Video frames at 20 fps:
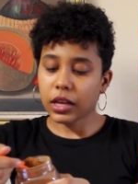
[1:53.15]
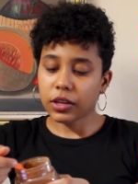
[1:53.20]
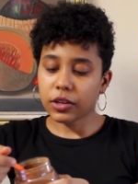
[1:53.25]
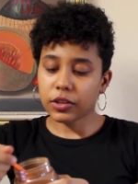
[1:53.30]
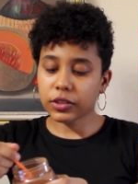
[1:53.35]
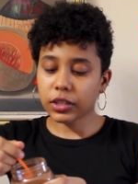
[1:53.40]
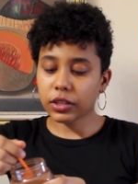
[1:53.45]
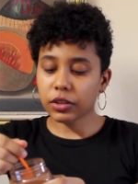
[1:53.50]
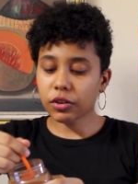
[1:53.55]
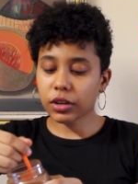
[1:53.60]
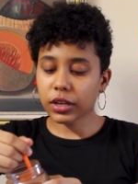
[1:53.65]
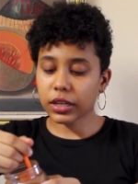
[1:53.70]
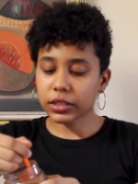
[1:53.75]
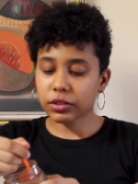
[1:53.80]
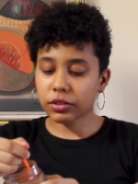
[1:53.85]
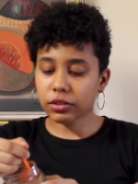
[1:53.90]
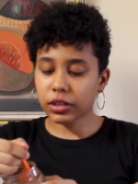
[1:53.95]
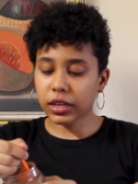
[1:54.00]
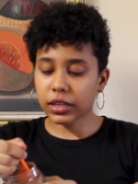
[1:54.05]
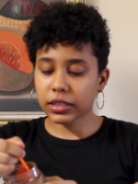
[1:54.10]
Yo siento que
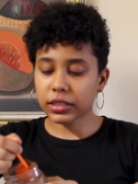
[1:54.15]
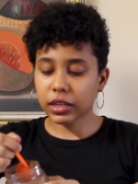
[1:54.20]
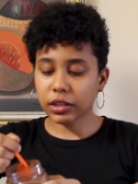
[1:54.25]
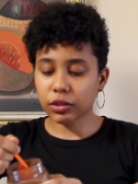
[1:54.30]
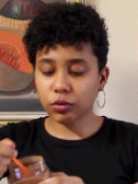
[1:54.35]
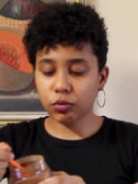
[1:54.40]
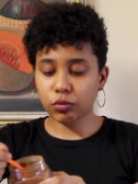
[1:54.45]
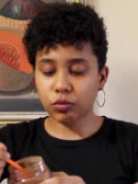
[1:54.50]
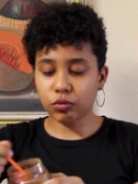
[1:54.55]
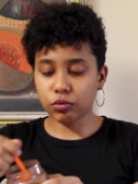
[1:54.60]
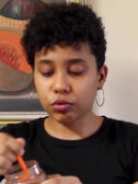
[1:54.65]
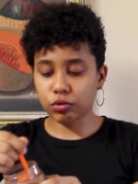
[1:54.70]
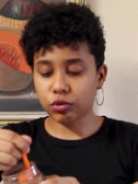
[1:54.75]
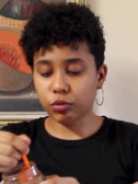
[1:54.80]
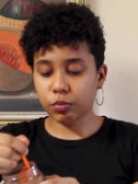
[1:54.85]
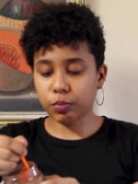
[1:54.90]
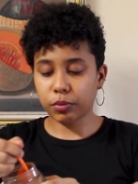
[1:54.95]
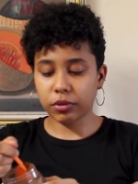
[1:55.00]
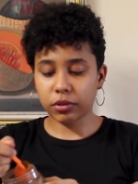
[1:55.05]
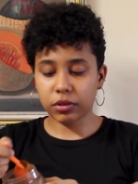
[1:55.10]
esto ya es a tu
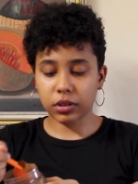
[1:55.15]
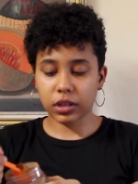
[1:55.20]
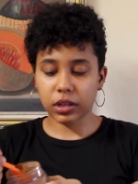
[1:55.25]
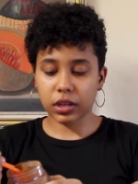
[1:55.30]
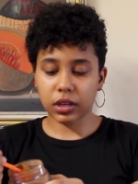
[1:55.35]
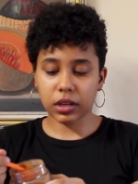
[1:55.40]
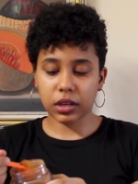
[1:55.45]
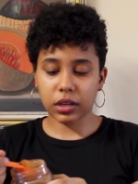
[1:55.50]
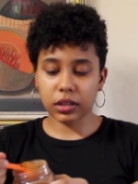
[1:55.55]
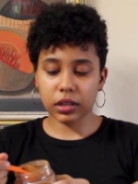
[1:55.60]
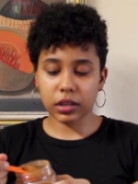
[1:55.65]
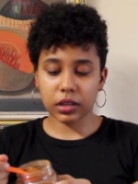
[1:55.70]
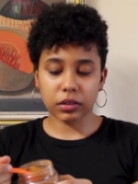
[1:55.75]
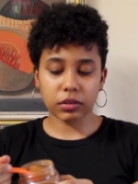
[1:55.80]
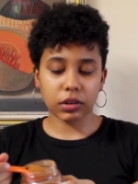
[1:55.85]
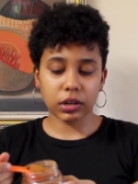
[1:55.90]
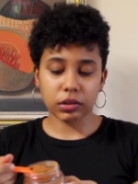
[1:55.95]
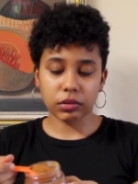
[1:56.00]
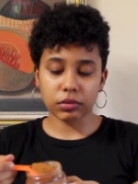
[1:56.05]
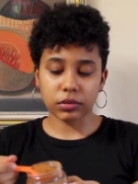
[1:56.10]
gusto porque hay gente que
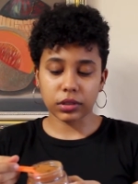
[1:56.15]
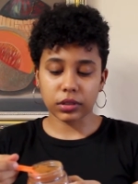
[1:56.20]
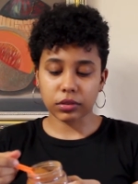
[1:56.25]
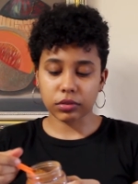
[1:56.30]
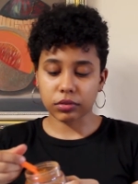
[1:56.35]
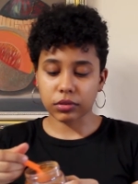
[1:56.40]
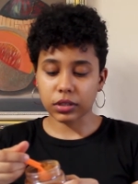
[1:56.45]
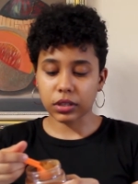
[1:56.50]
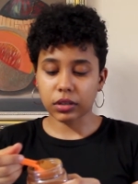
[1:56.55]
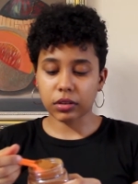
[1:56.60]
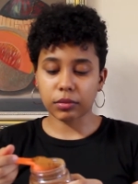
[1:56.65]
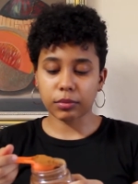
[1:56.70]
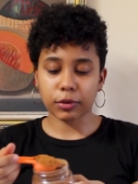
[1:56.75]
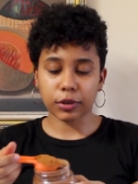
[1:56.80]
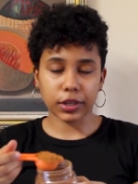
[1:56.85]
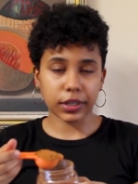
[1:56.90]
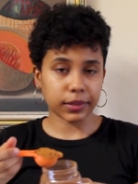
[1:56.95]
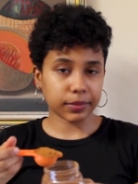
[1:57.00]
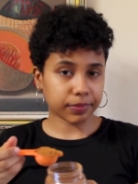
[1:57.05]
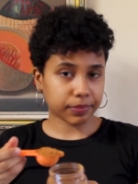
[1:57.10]
no le gusta, entonces como
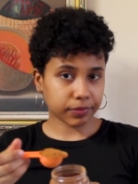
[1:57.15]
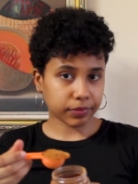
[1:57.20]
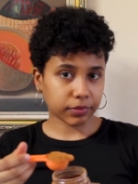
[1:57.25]
que...